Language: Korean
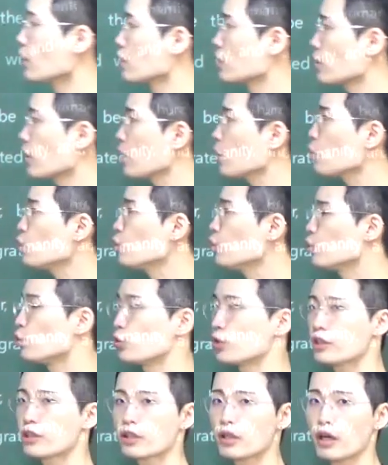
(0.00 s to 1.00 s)
새로운
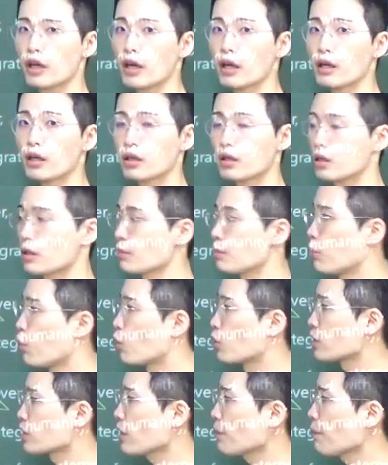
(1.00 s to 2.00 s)
유기체
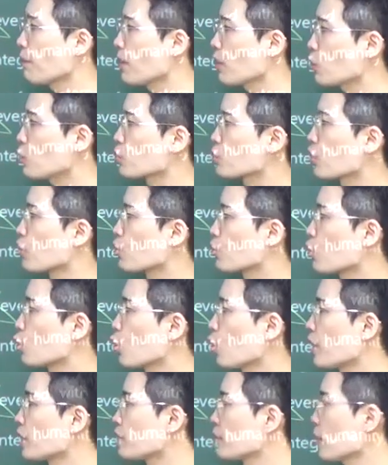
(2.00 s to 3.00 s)
복잡하고
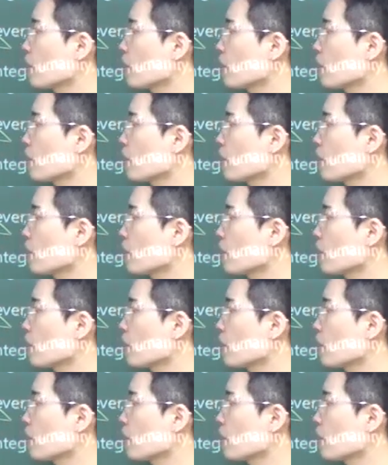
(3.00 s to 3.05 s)
정교한